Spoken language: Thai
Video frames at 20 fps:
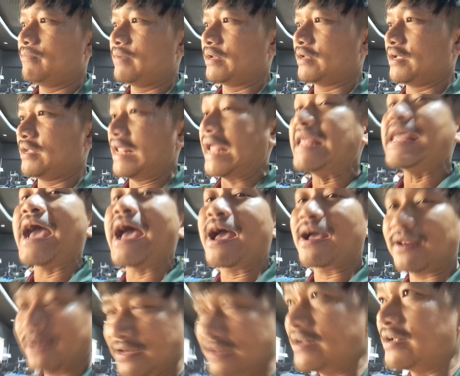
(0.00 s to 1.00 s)
มันก็จะยา
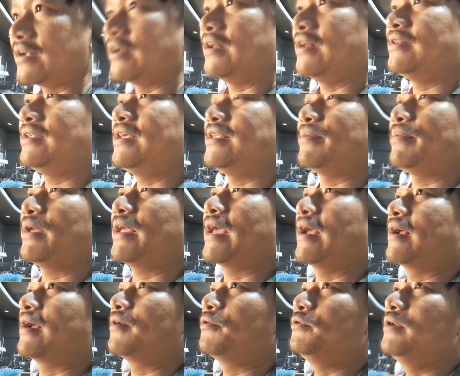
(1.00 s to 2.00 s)
กนิดนึงที่จะไป
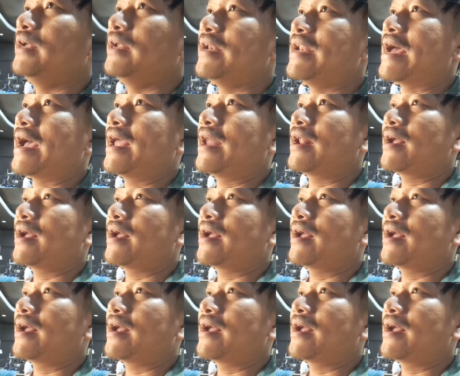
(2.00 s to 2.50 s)
แข่งกับคนอื่นได้